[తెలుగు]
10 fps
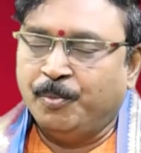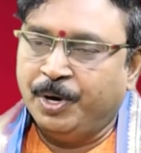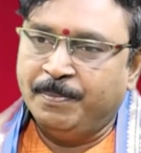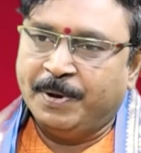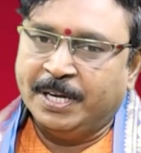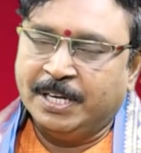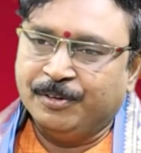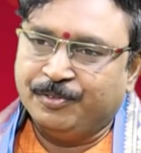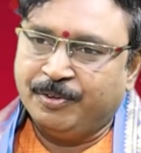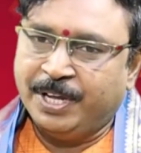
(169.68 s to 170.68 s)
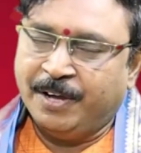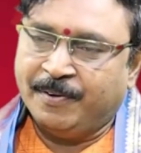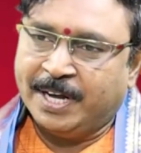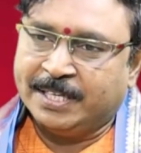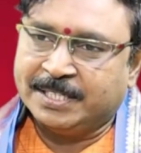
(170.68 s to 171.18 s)
మొండి బాకీలు వసూలయ్యే
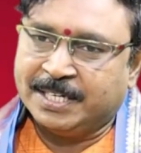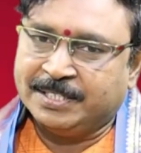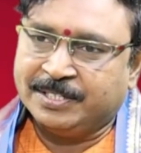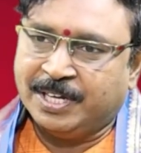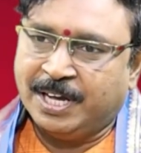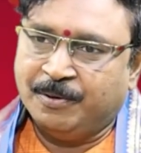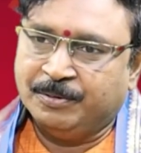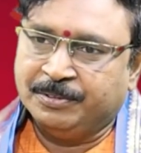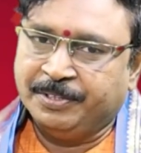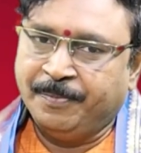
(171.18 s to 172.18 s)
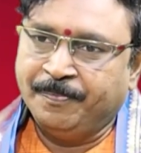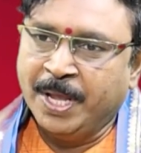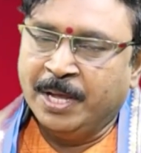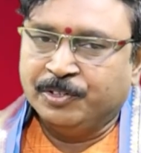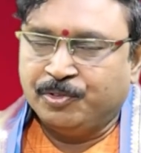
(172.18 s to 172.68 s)
అవకాశం ఖచ్చితంగా ఉంటుంది
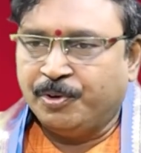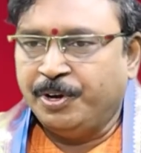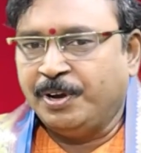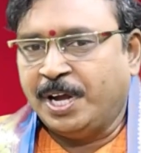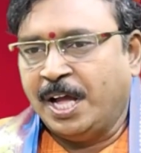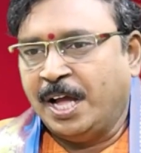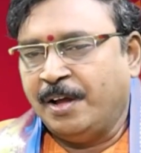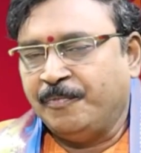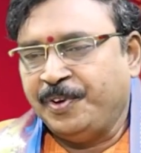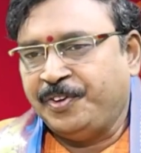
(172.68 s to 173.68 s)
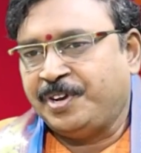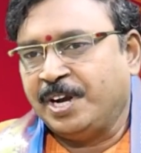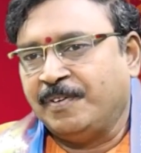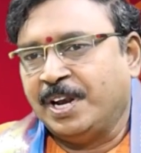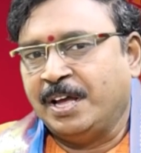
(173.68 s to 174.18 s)
శుక్రుడి యొక్క
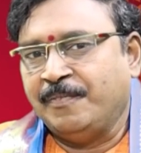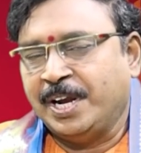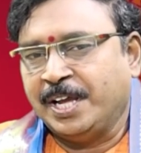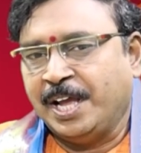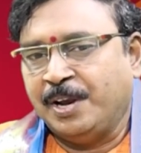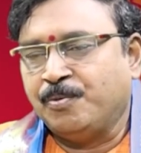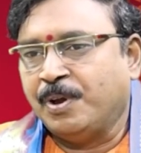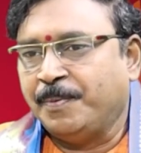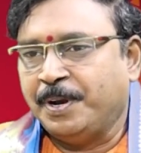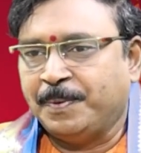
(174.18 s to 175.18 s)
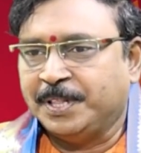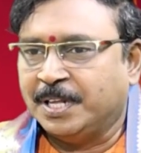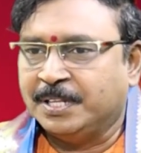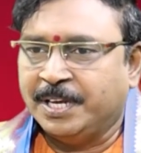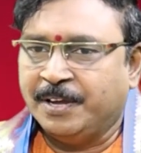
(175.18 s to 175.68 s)
వీక్షణ వల్ల వీళ్ళకి అనుకూలమైన
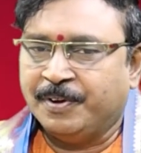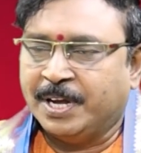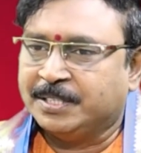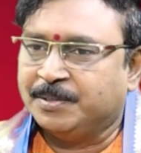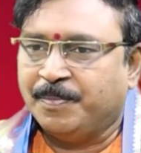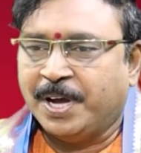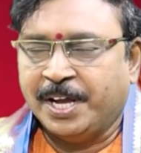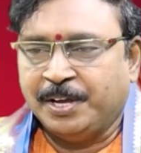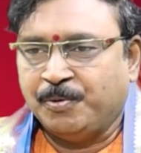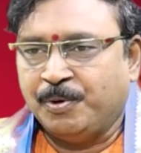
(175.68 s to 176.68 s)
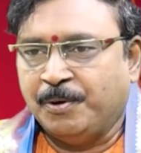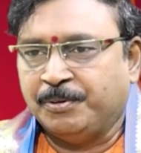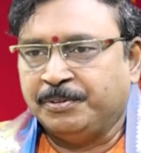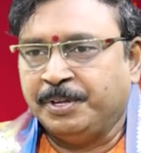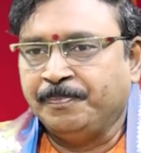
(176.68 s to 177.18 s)
ఫలితాలు జరిగే అవకాశం బాగా ఎక్కువగా
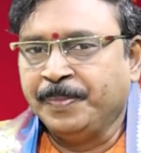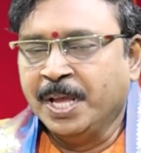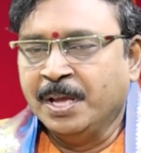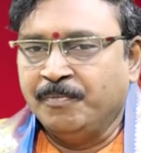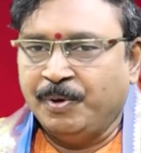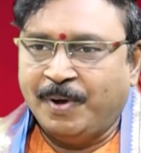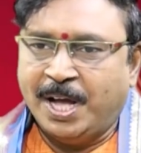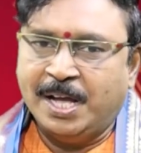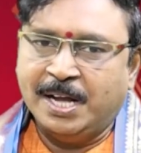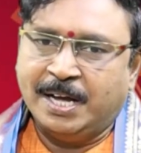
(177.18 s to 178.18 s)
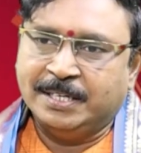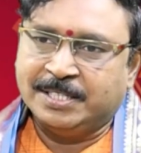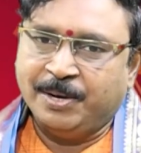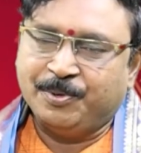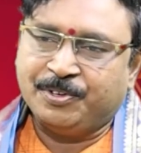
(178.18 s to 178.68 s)
ఉంటుంది వివాహం కాని
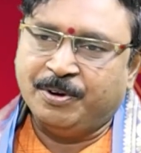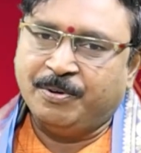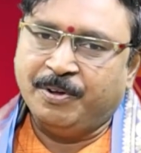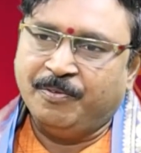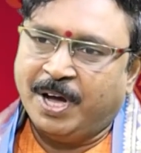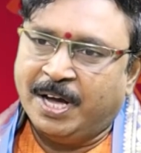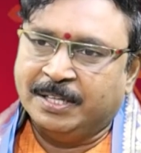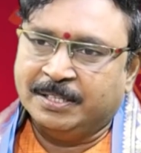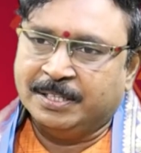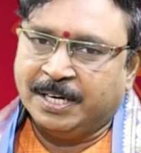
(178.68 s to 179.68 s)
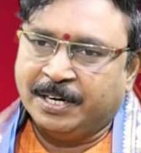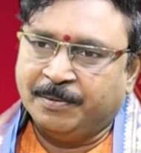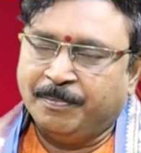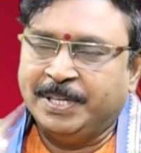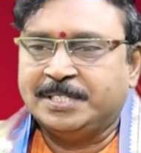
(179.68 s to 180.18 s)
స్త్రీ పురుషులకు కూడా వివాహం
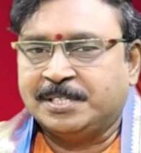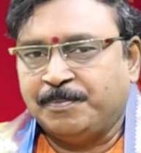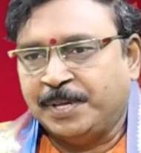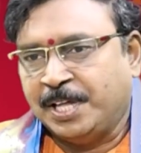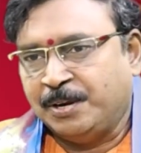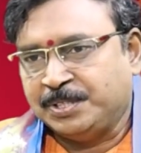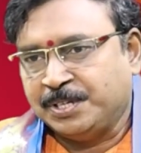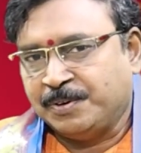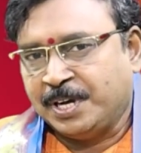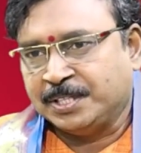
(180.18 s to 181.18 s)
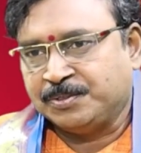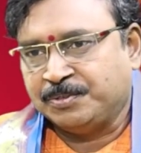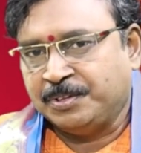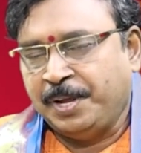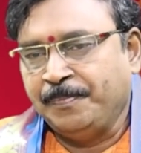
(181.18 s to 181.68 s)
జరగటం మంచి సంబంధాలు వచ్చే అవకాశం
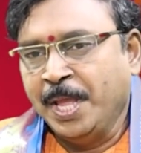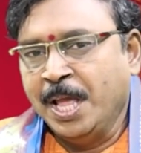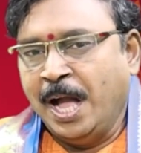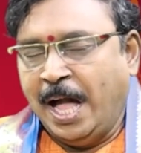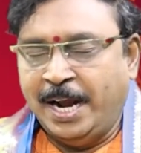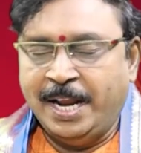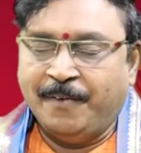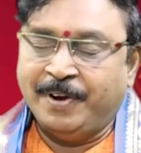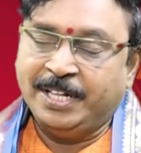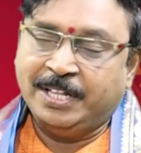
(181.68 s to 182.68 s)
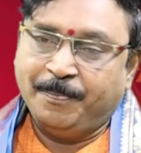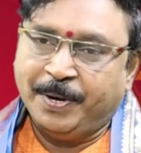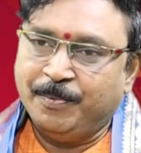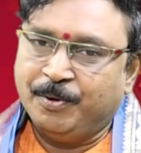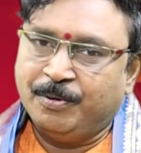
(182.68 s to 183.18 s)
ఉంటుంది అలానే ఎవరైతే
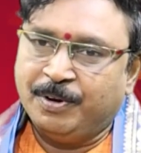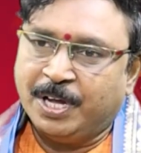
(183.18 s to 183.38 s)
ప్రేమికులు